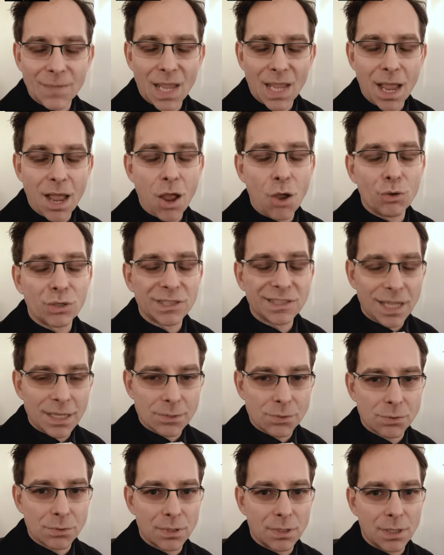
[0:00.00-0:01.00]
Auch
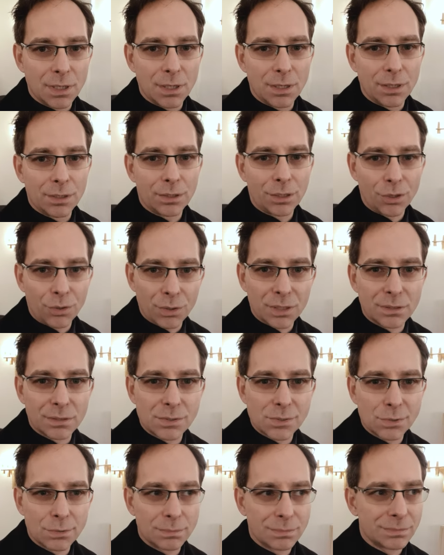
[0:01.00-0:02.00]
das gehört
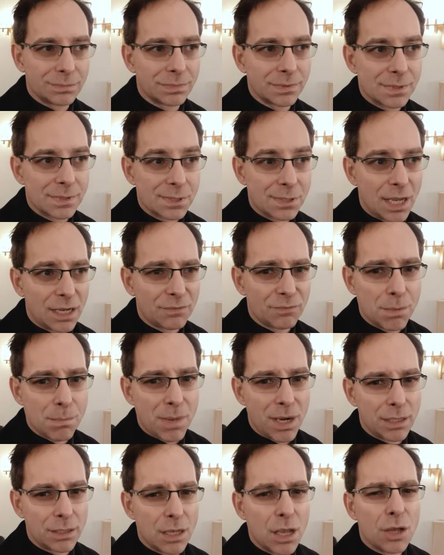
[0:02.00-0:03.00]
zum, sagen wir
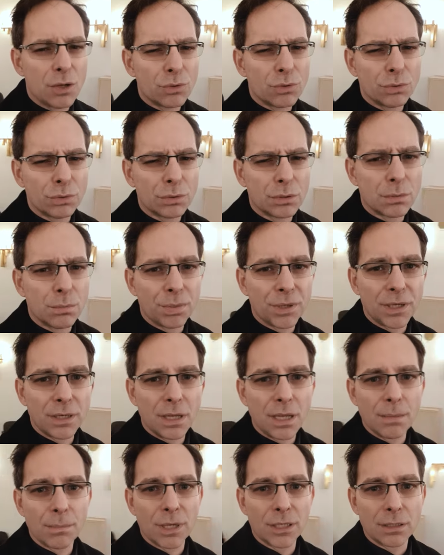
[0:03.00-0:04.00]
mal, guten
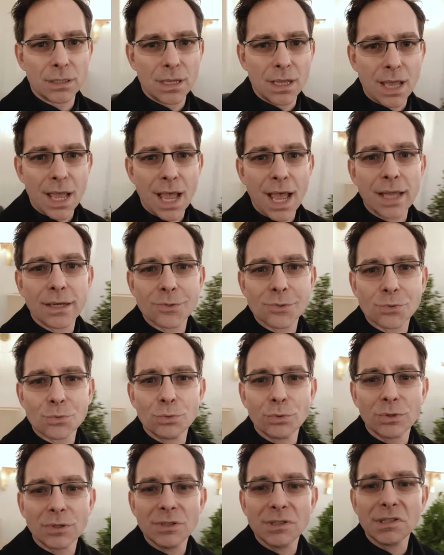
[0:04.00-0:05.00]
Benehmen eines
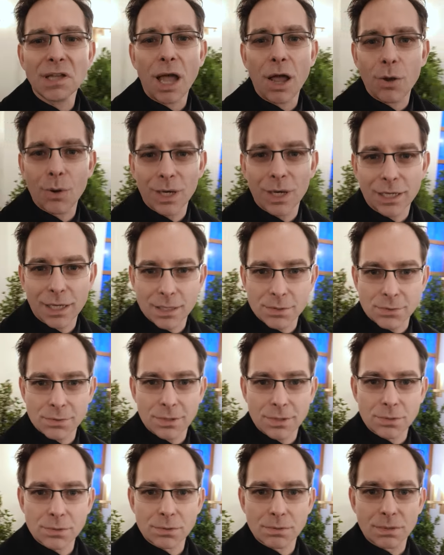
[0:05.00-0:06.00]
guten
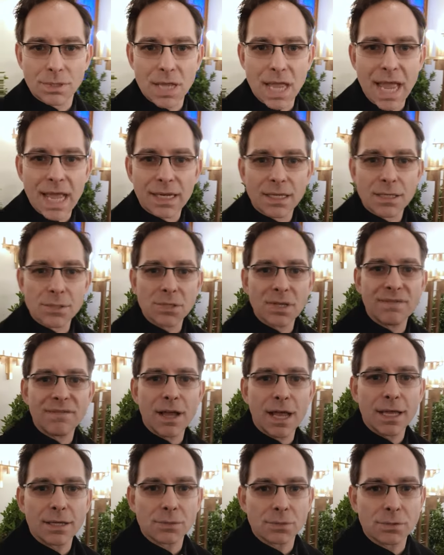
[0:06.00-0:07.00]
Trauergastes, dass er
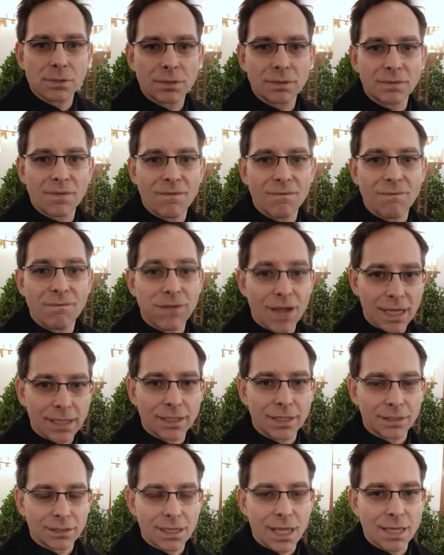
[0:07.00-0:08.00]
weiß, wann
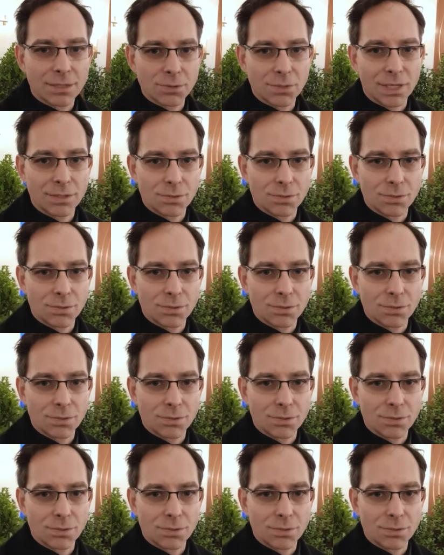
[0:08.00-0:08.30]
er da sein